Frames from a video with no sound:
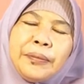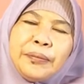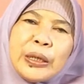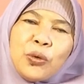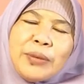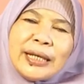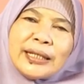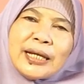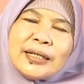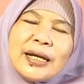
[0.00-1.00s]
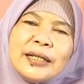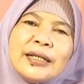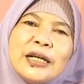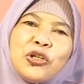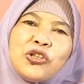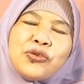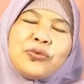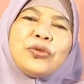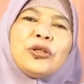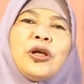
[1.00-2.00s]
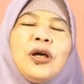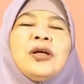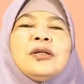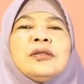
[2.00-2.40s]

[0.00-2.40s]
berumah tangga dengan Rasulullah,